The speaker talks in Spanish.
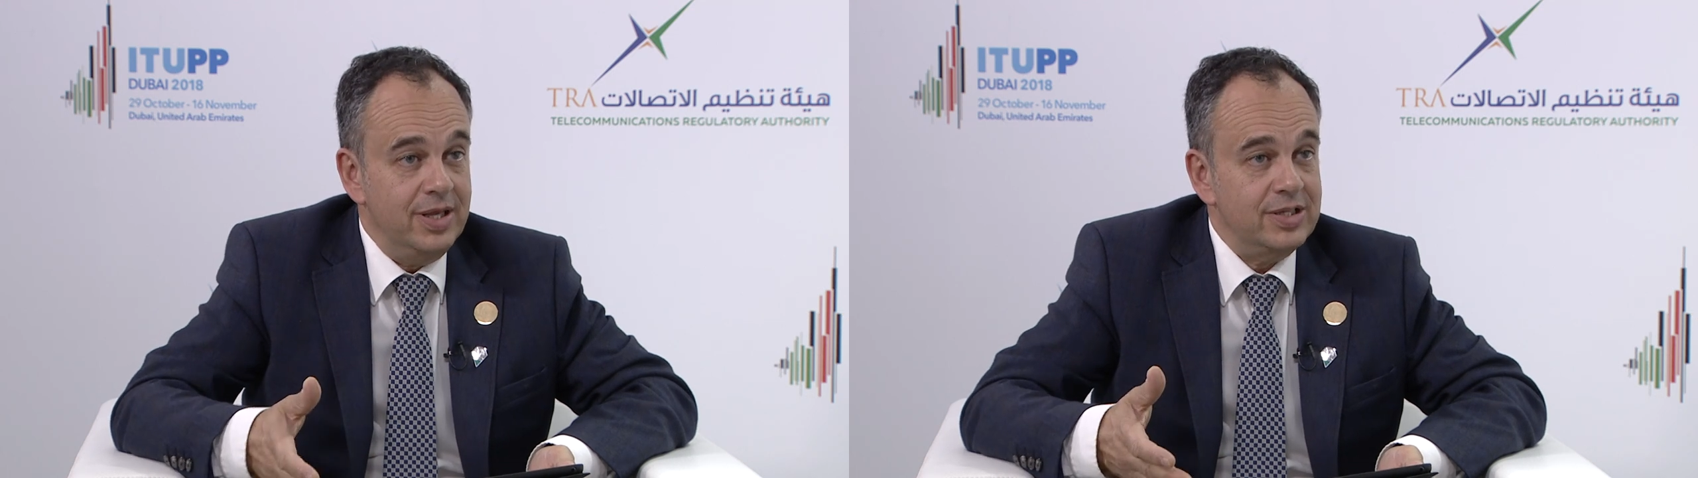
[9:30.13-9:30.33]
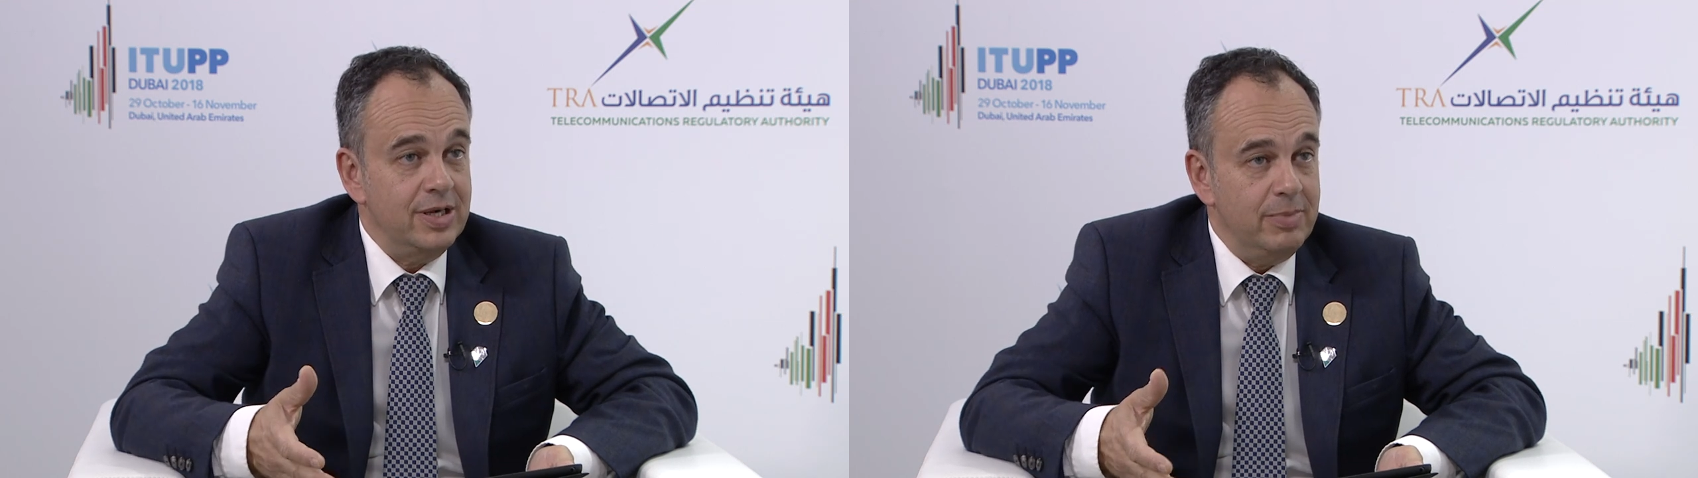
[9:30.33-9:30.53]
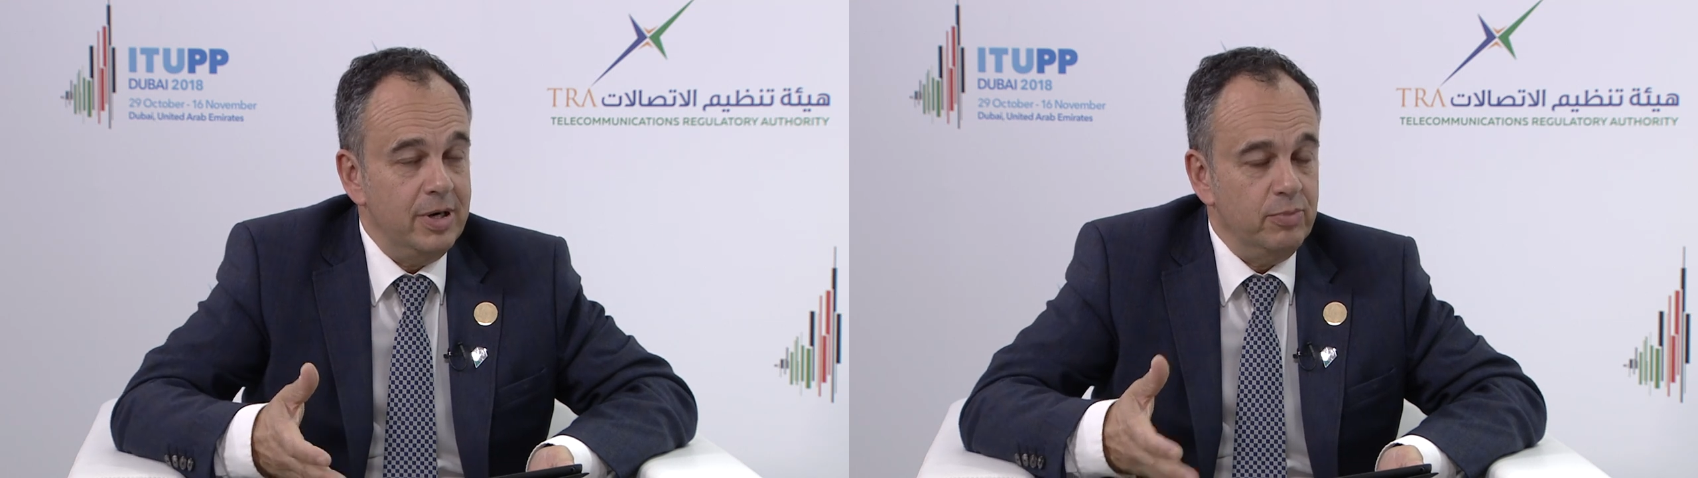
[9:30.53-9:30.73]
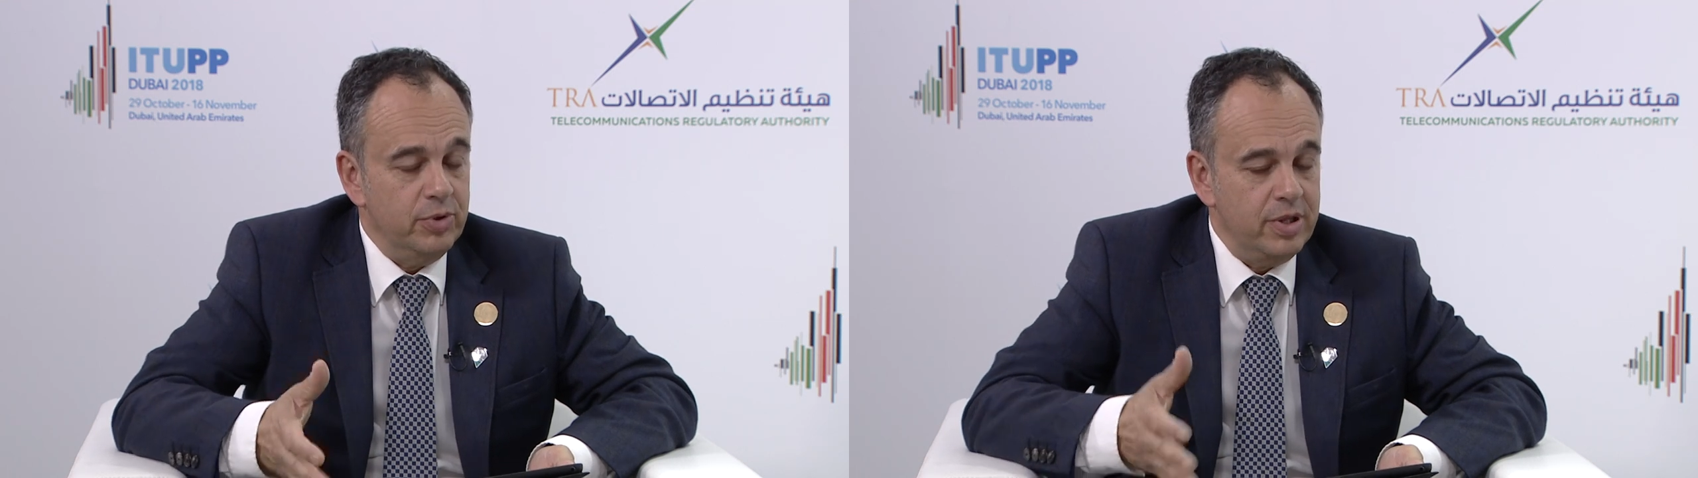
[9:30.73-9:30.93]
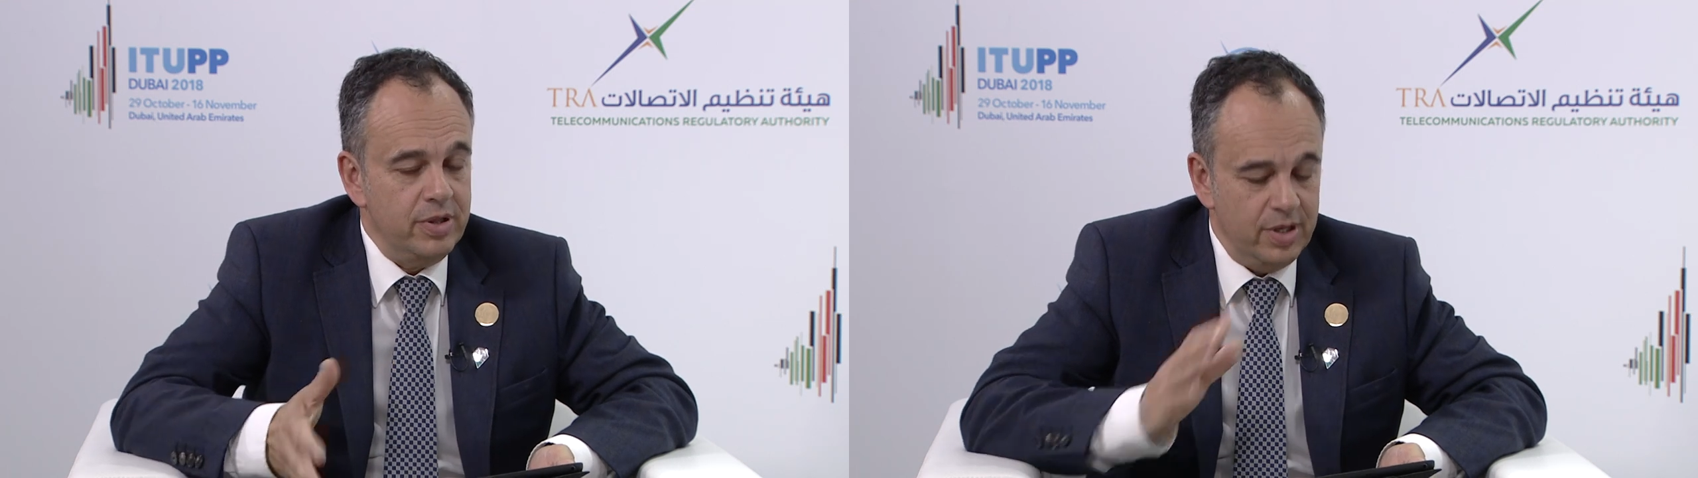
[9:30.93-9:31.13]
este
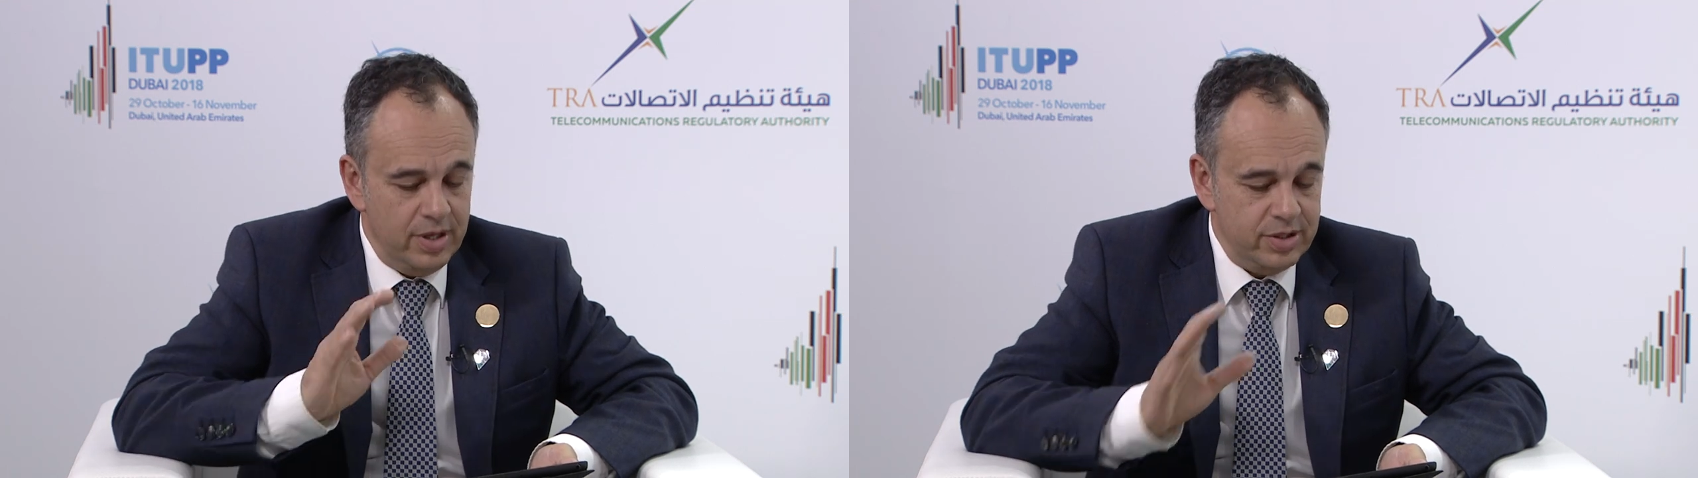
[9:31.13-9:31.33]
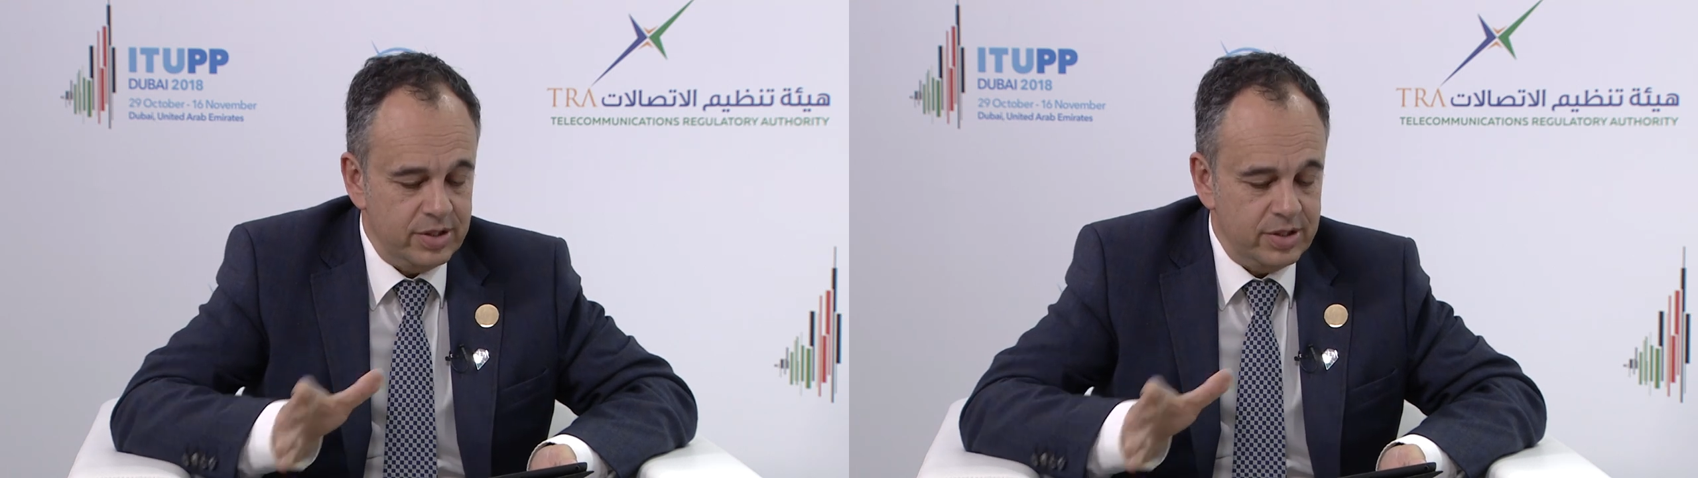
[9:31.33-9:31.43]
de,